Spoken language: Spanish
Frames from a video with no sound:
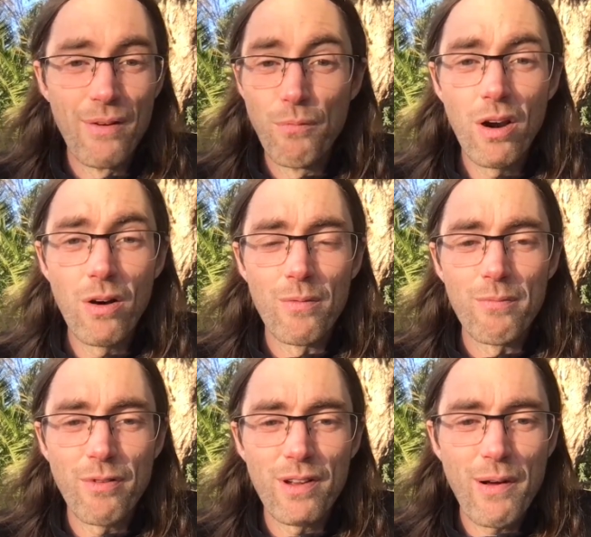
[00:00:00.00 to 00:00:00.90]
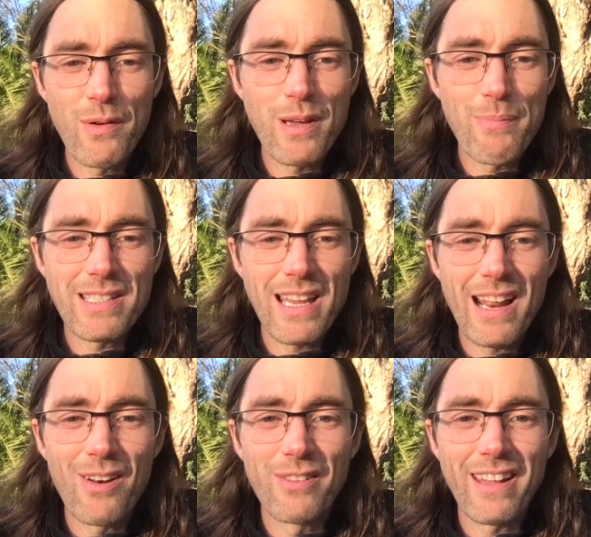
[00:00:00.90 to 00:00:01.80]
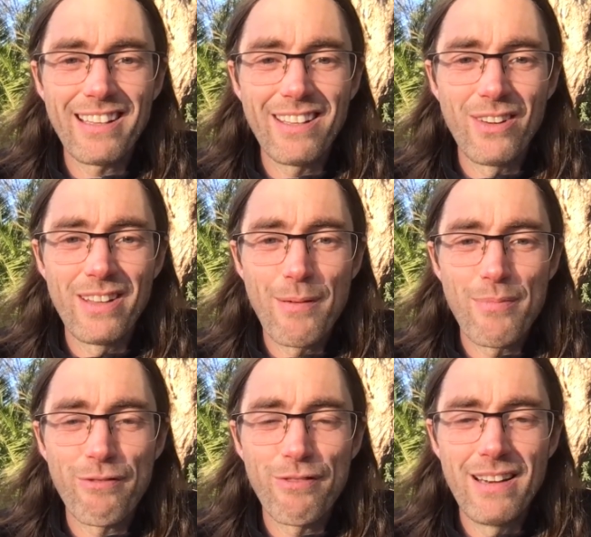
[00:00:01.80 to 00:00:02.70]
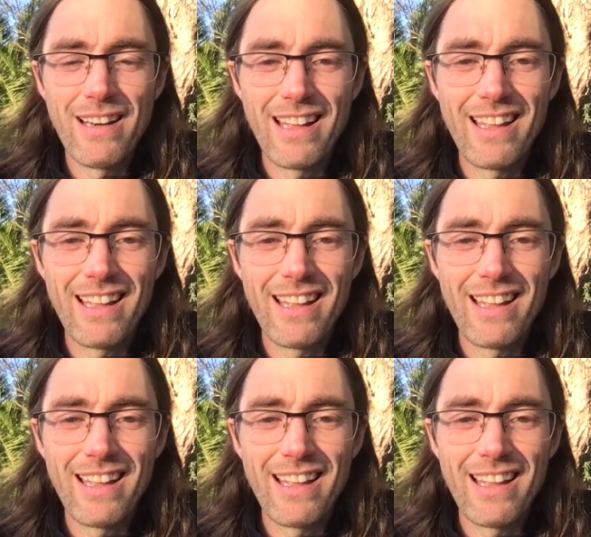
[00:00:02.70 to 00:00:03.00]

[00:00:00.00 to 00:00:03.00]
Bueno, pues vamos a pasar a lo técnico ya por fin.